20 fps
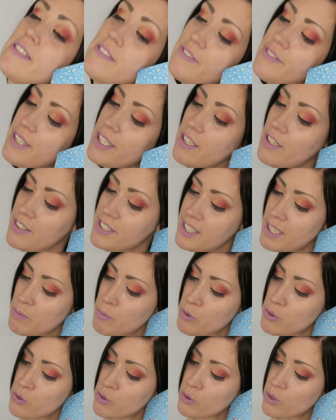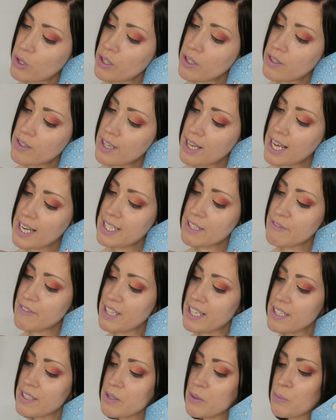Viens leur dire bonjour. Allez,
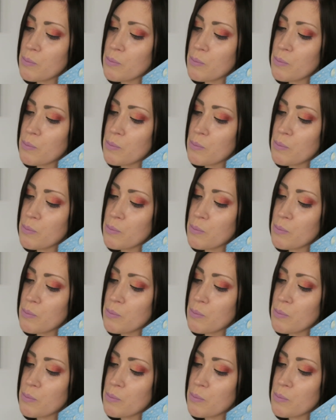viens.